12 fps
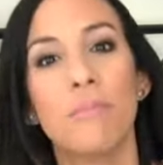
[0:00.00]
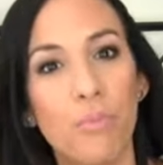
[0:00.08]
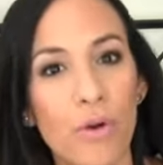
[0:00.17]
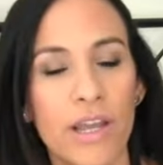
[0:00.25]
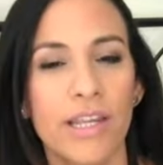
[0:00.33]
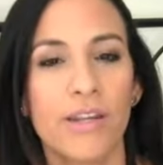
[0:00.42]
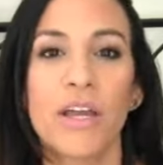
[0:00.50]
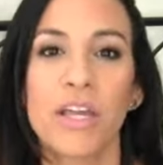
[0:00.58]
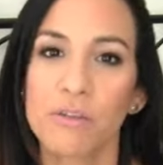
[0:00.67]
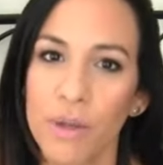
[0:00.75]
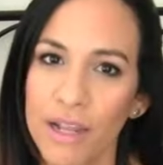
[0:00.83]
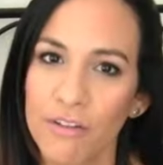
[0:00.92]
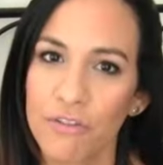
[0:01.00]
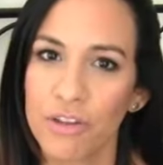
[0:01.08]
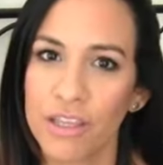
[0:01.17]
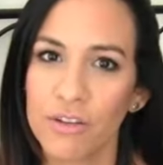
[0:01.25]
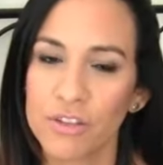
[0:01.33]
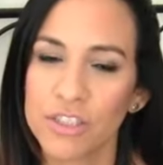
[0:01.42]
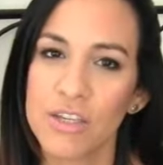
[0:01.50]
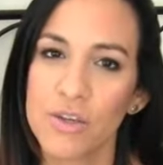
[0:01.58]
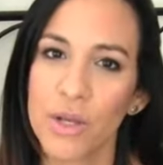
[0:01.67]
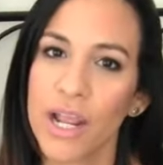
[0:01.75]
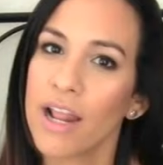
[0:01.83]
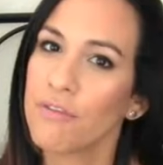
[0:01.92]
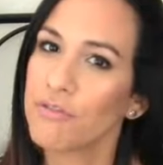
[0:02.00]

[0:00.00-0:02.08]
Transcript: Bueno, eso es el frío, señores.